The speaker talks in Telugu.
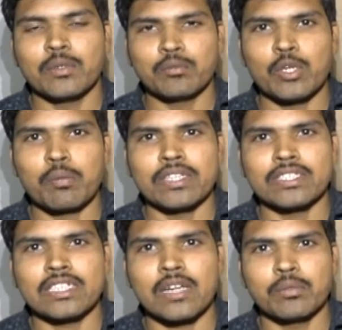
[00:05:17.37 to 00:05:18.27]
చెప్తున్న
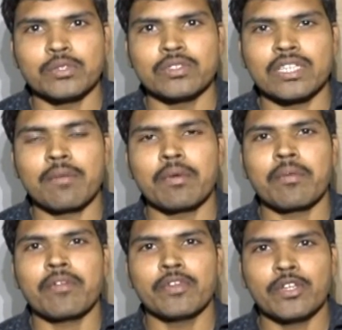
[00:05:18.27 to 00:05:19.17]
పరిస్థితి కనిపిస్తుంది
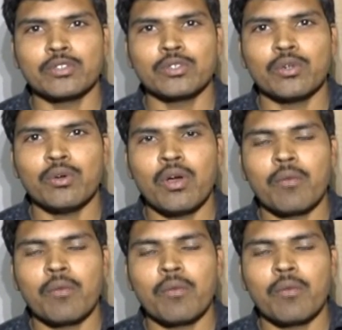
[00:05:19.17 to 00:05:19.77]
కెమెరామెన్ వినోద్తో